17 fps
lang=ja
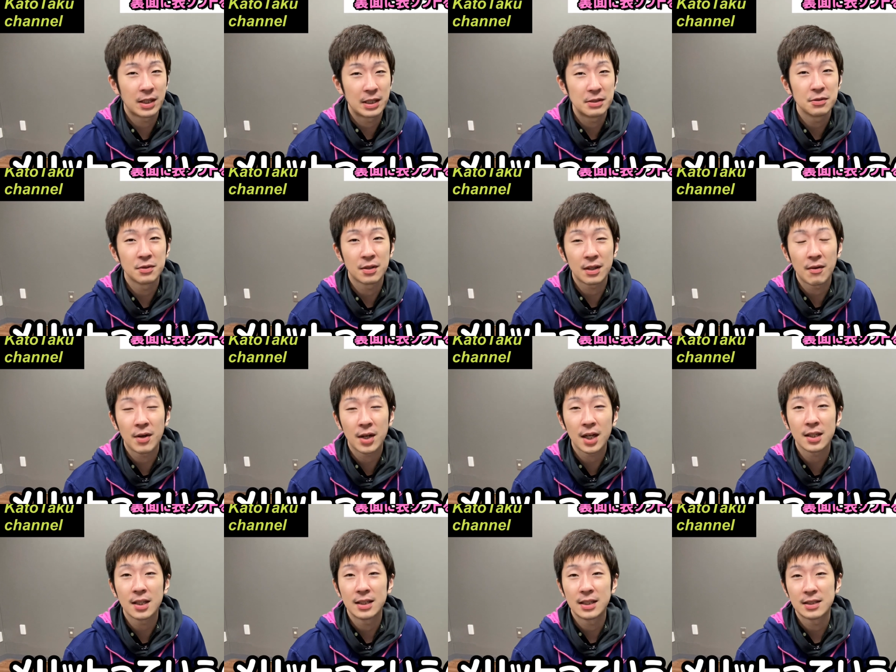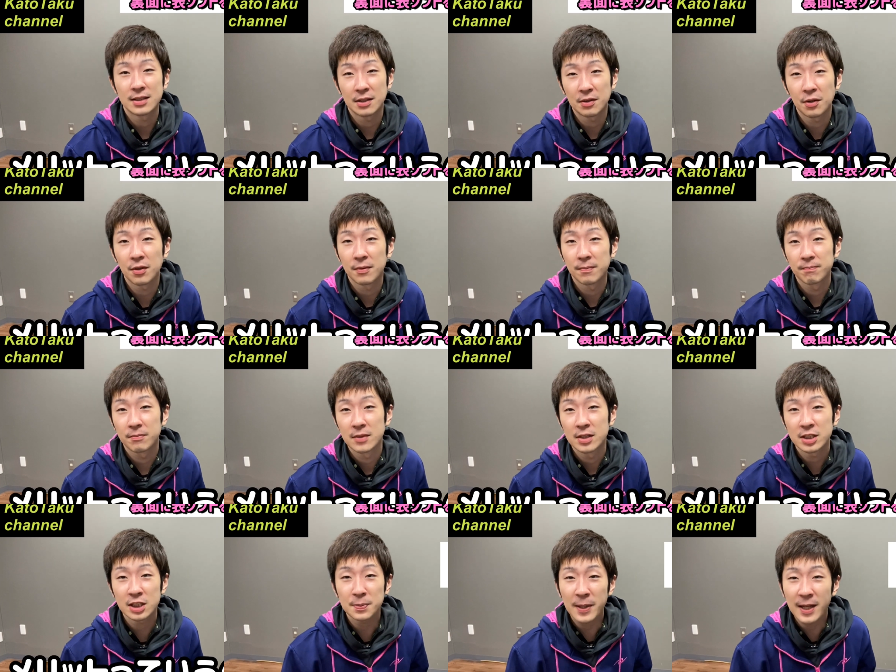ていうのか分かんないですけど
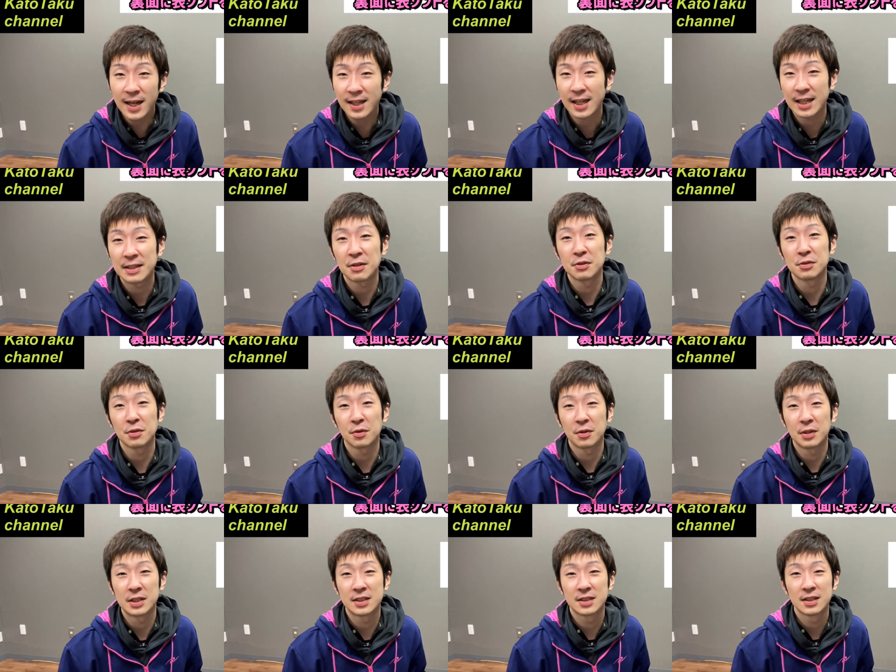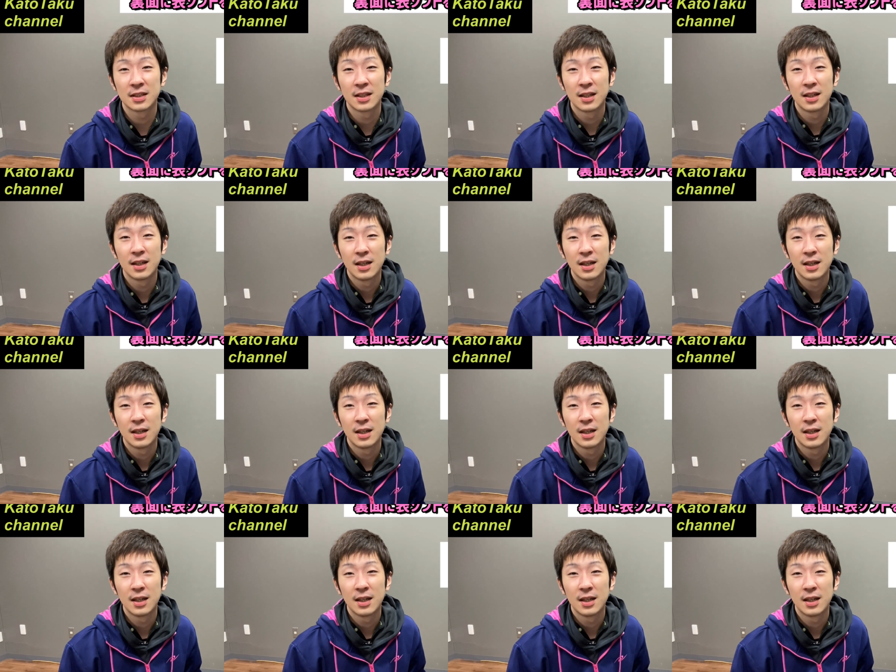滑らないというところです